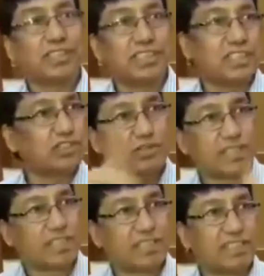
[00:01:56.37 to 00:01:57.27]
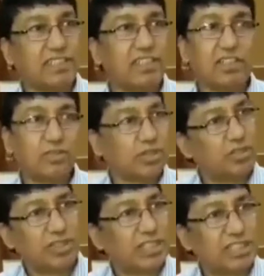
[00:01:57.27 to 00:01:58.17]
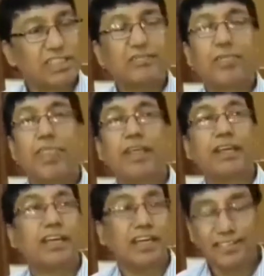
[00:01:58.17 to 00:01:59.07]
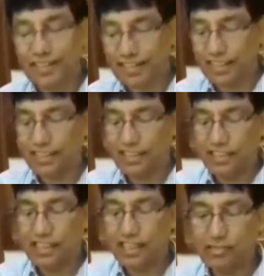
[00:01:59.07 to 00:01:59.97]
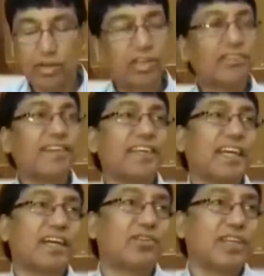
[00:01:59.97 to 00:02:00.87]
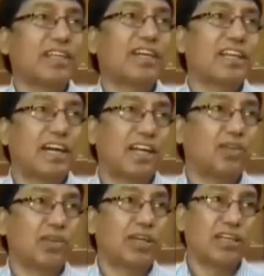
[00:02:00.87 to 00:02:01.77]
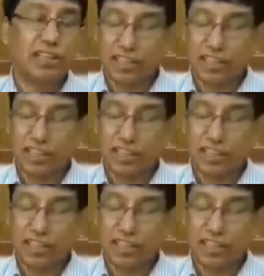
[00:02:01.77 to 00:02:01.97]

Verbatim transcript: ফার্স্ট কিস্তি সবার ছাড়ছি ওনারও ছেড়েছি এবার এই মংলাবাড়ি অ্যাকাউন্টে টাকা না ঢুকে